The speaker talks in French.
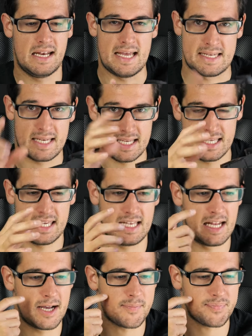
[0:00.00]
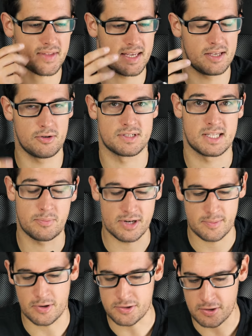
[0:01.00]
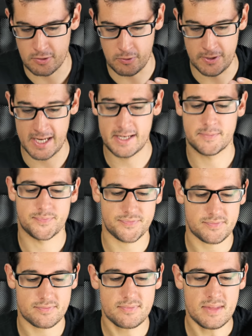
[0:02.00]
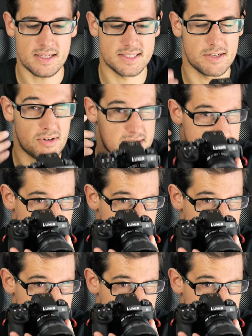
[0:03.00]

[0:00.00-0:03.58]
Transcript: la taille qu'il a, et aussi pour les porteurs de lunettes, savoir si